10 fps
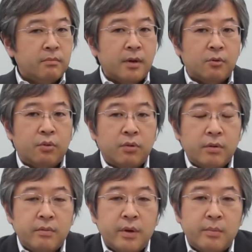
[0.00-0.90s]
が。こ
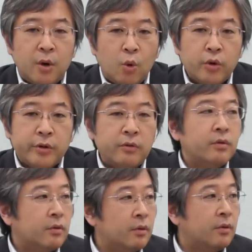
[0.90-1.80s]
れは大きく言
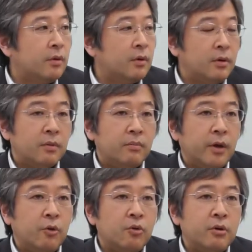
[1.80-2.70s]
うと、
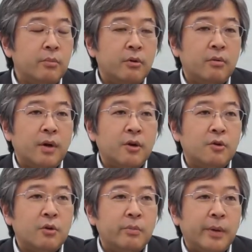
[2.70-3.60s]
良くも悪
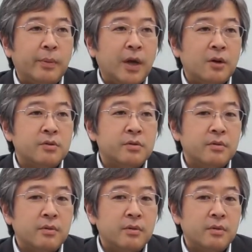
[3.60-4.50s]
くもやっぱり役
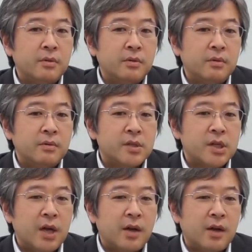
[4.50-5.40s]
所の
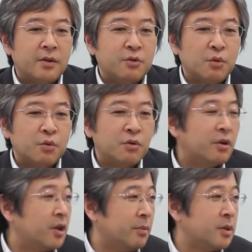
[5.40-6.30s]
力がちょっと衰
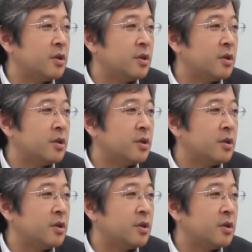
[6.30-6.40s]
えてきまし